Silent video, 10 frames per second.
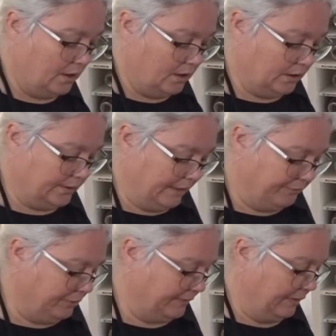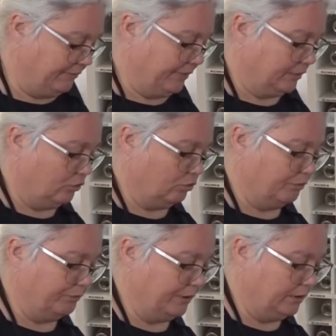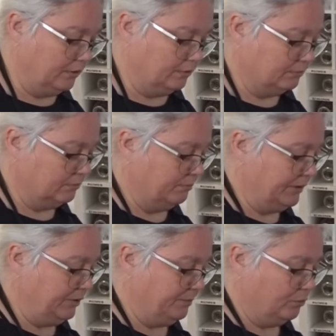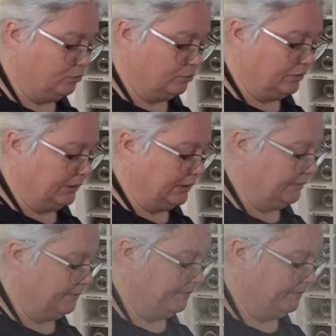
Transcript: Äh, dafür ist einfach zu viel Milchprodukte drin.